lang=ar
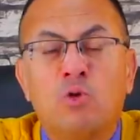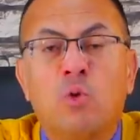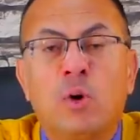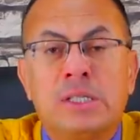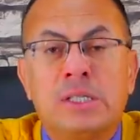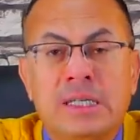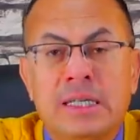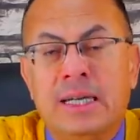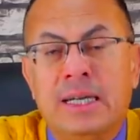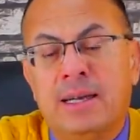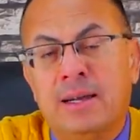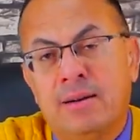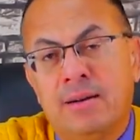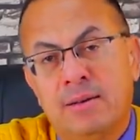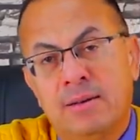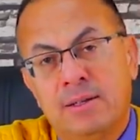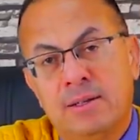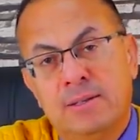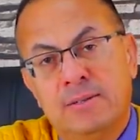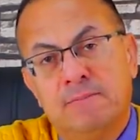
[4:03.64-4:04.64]
وسيله
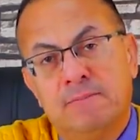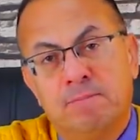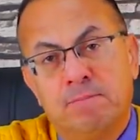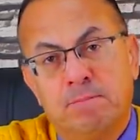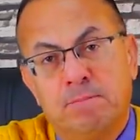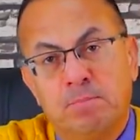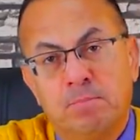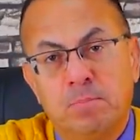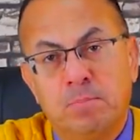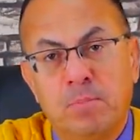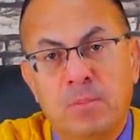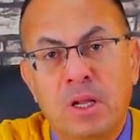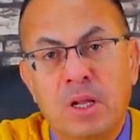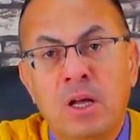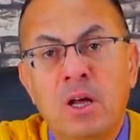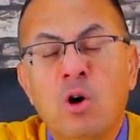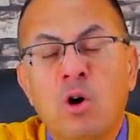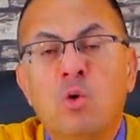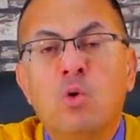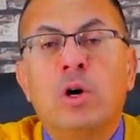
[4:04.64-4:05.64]

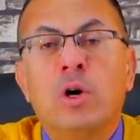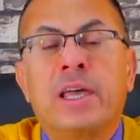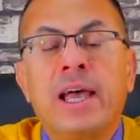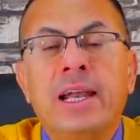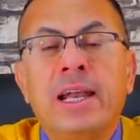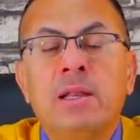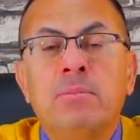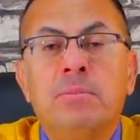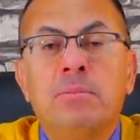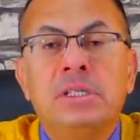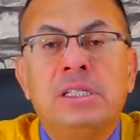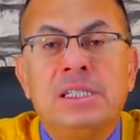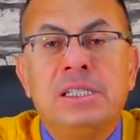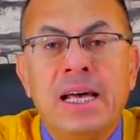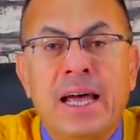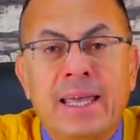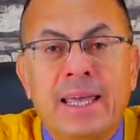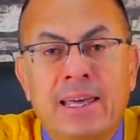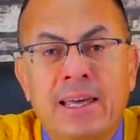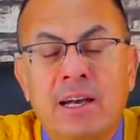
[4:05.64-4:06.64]
وكانت
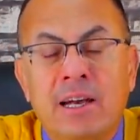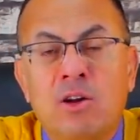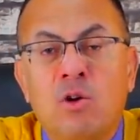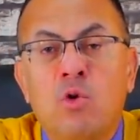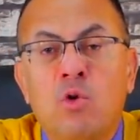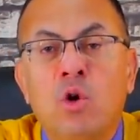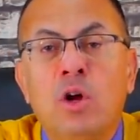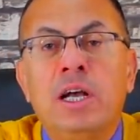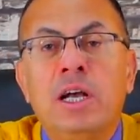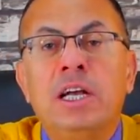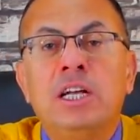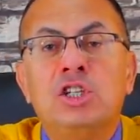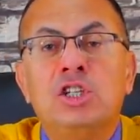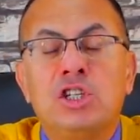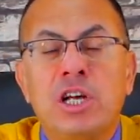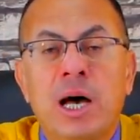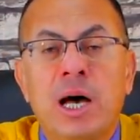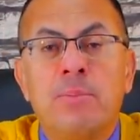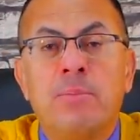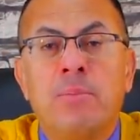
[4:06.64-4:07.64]
بتسجل كل
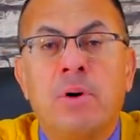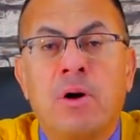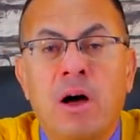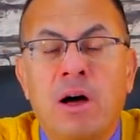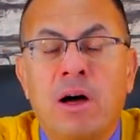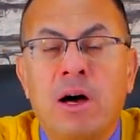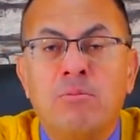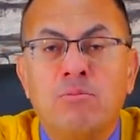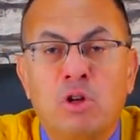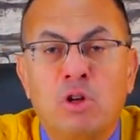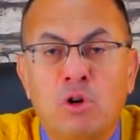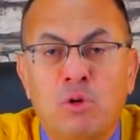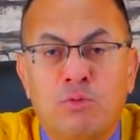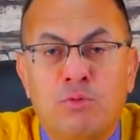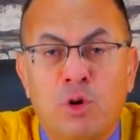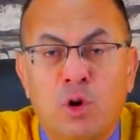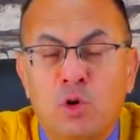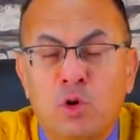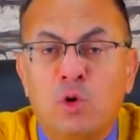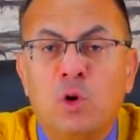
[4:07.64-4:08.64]
شاب رقم
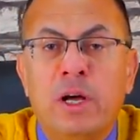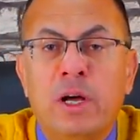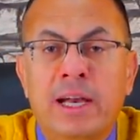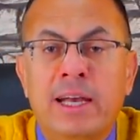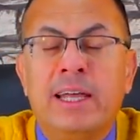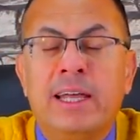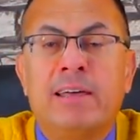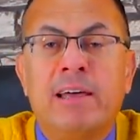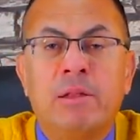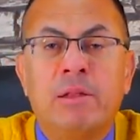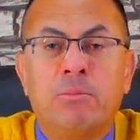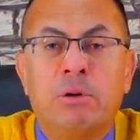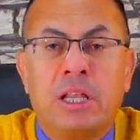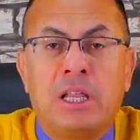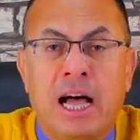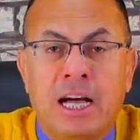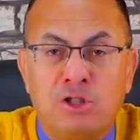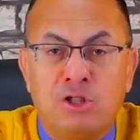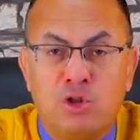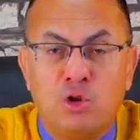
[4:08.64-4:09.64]
تليفونه اللي كانت
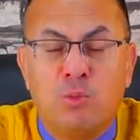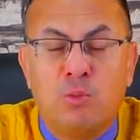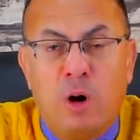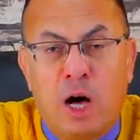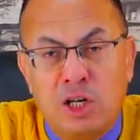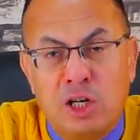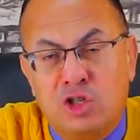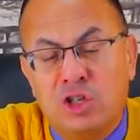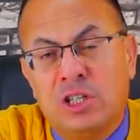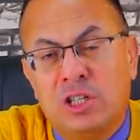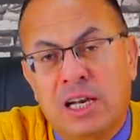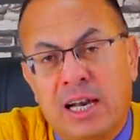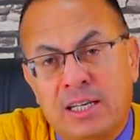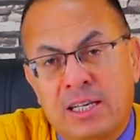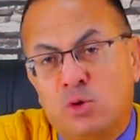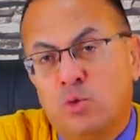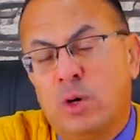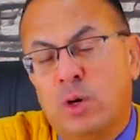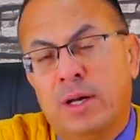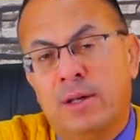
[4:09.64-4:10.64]
بتعاشره معاشره
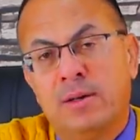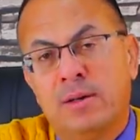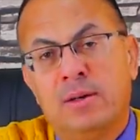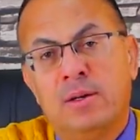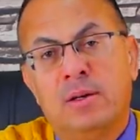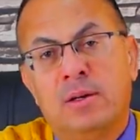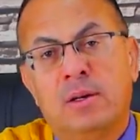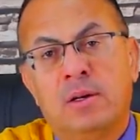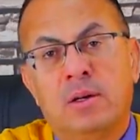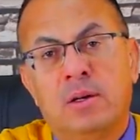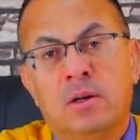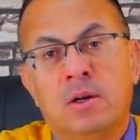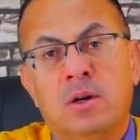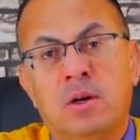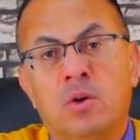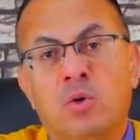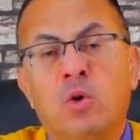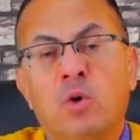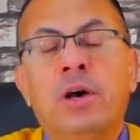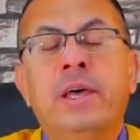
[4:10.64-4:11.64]
الازواج
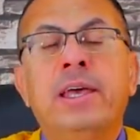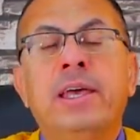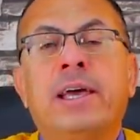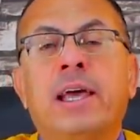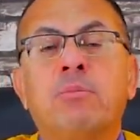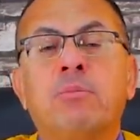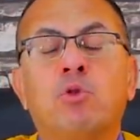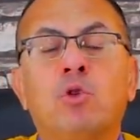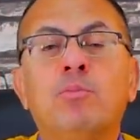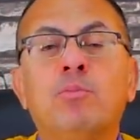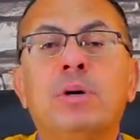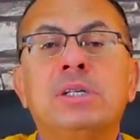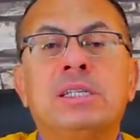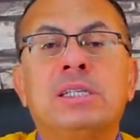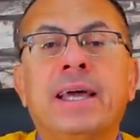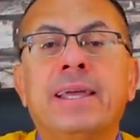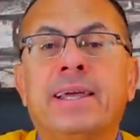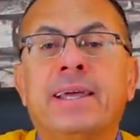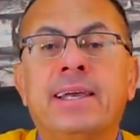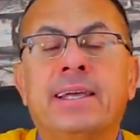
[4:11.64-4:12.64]
وهي كانت بتقول
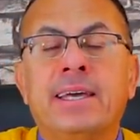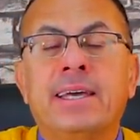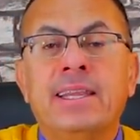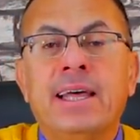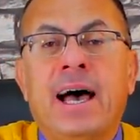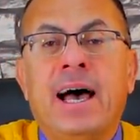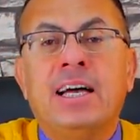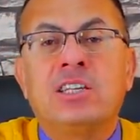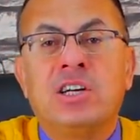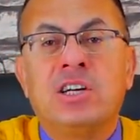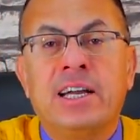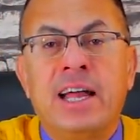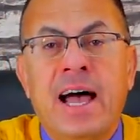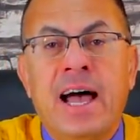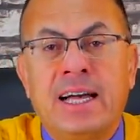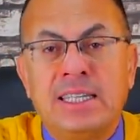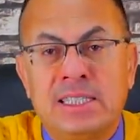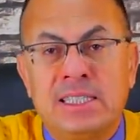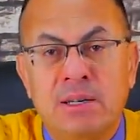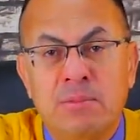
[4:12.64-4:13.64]
بسجل كده عشان
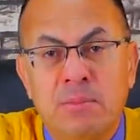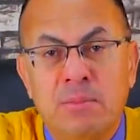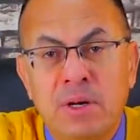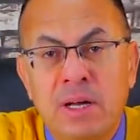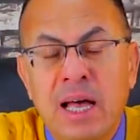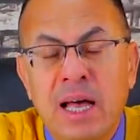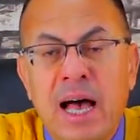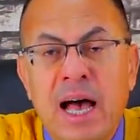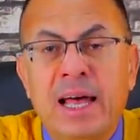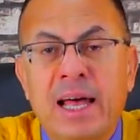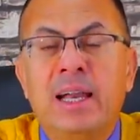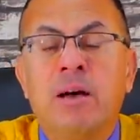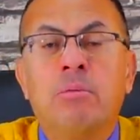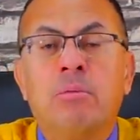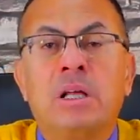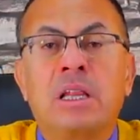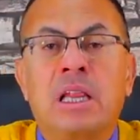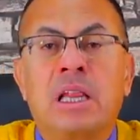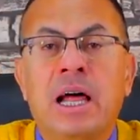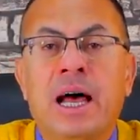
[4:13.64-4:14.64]
احسب انا
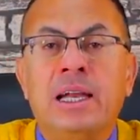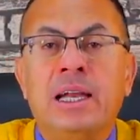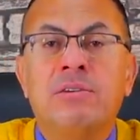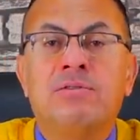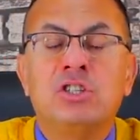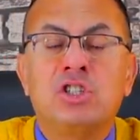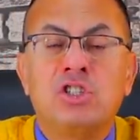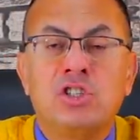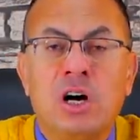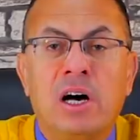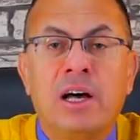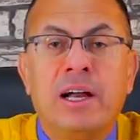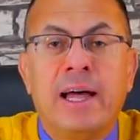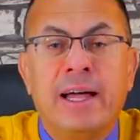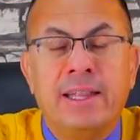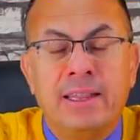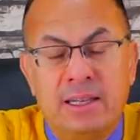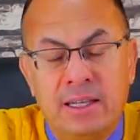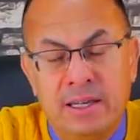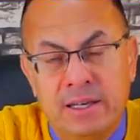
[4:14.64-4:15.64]
بيطلع لي في الشهر
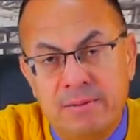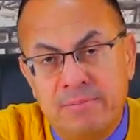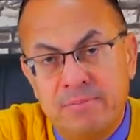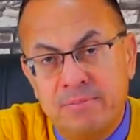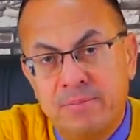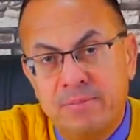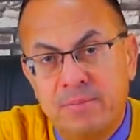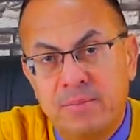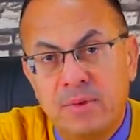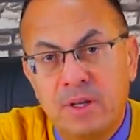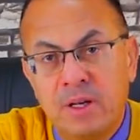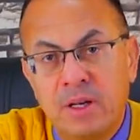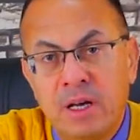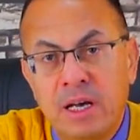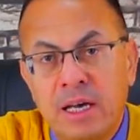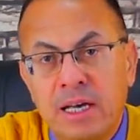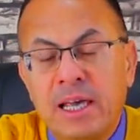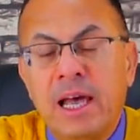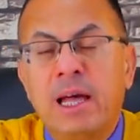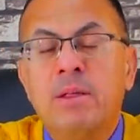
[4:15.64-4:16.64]
قد ايه
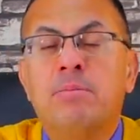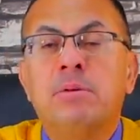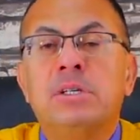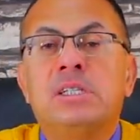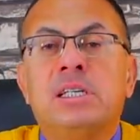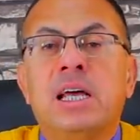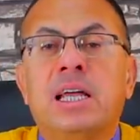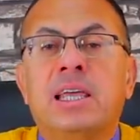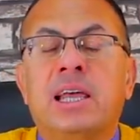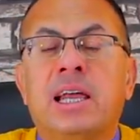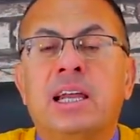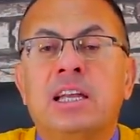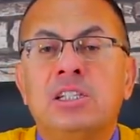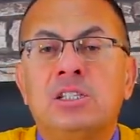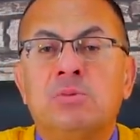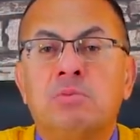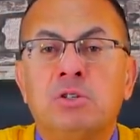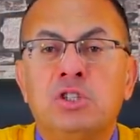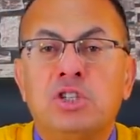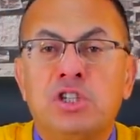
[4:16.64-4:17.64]
كانت بتسجل
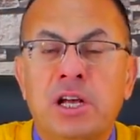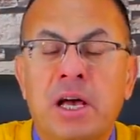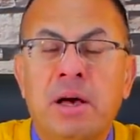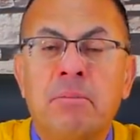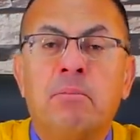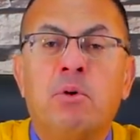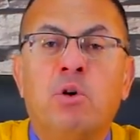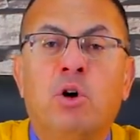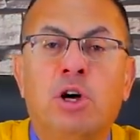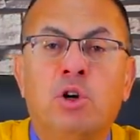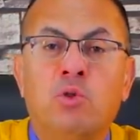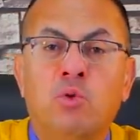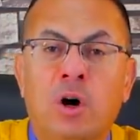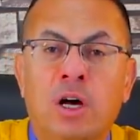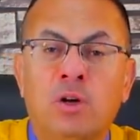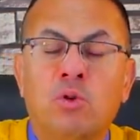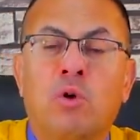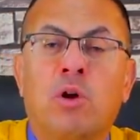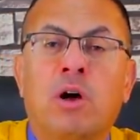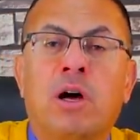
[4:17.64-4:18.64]
اسم الشاب
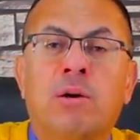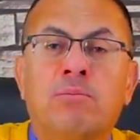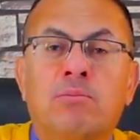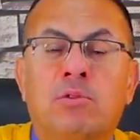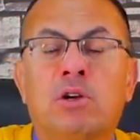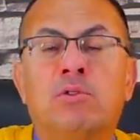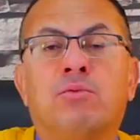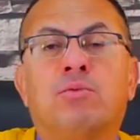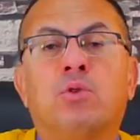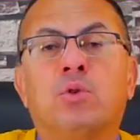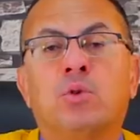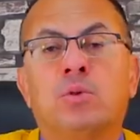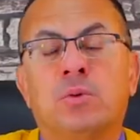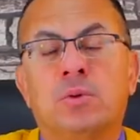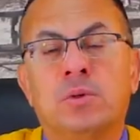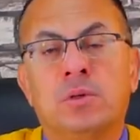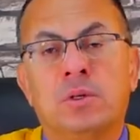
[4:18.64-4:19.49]
وعنوانه ورقم تليفونه